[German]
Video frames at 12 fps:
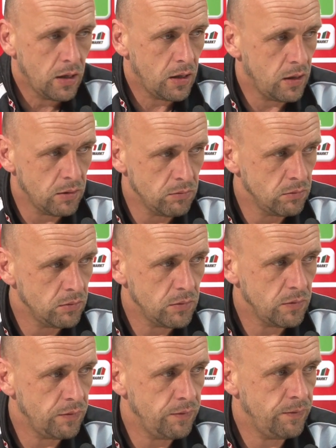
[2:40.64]
Ähm,
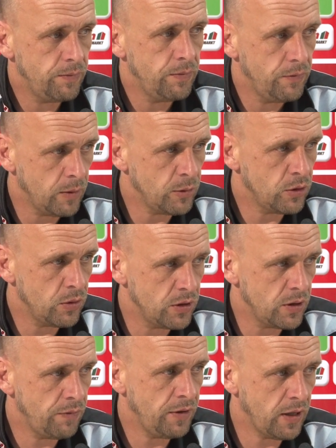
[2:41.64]
wir haben
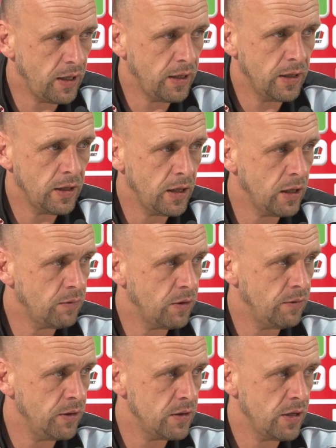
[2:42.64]
natürlich sehr viel regeneriert,
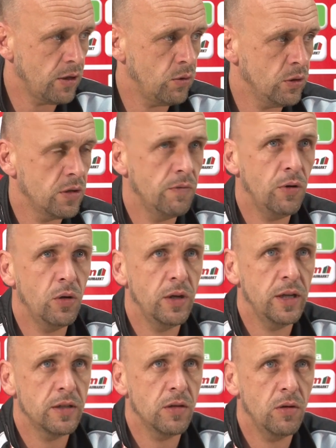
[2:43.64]
weil wir eine sehr kurze Woche
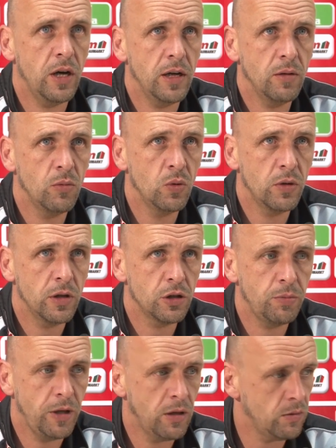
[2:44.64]
jetzt auch hatten,
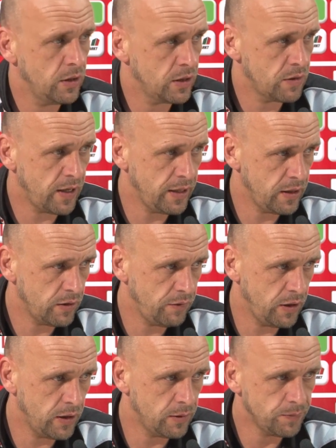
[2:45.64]
Montagsspiel und jetzt Freitag
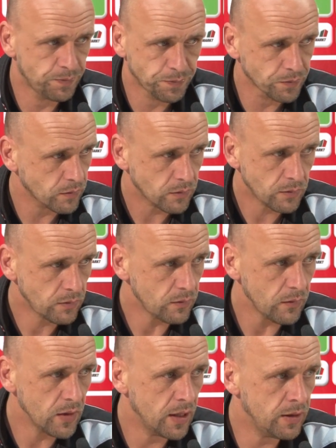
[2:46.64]
wieder.
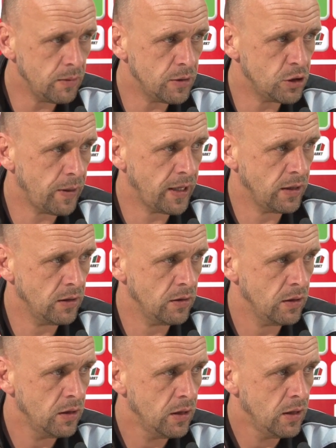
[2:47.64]

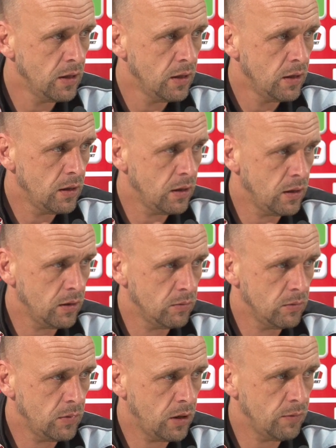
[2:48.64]
Dementsprechend
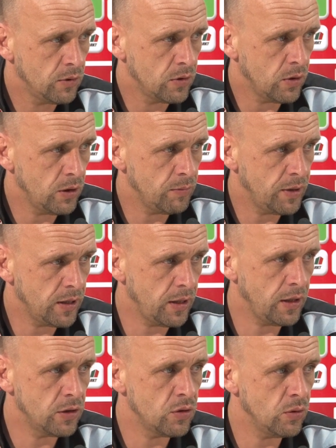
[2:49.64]
ähm, haben wir uns heute ein paar
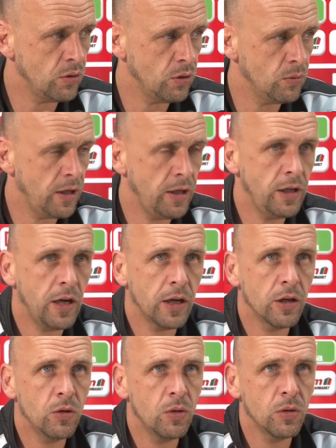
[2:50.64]
Dinge zur Union Berlin
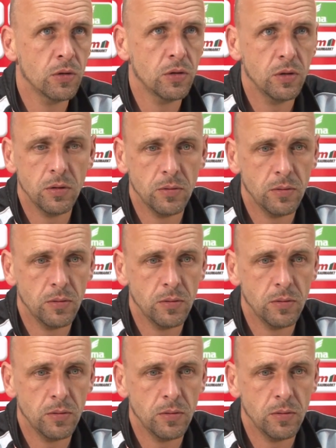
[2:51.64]
angeguckt,